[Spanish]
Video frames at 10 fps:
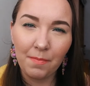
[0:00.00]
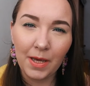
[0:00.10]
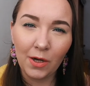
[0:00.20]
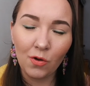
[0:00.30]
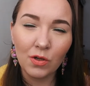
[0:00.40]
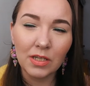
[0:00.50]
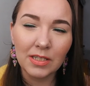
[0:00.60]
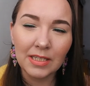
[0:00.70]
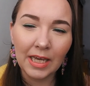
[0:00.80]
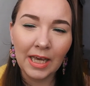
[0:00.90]
pero
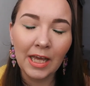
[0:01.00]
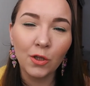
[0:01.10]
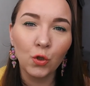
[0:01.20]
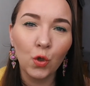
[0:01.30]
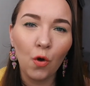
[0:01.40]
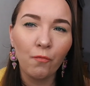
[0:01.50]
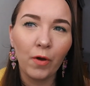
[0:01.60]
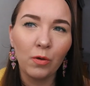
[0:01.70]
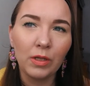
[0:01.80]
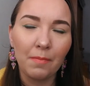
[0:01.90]
sé que no
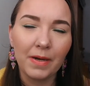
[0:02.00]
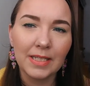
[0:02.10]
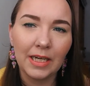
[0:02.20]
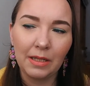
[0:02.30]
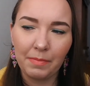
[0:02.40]
fue una máscara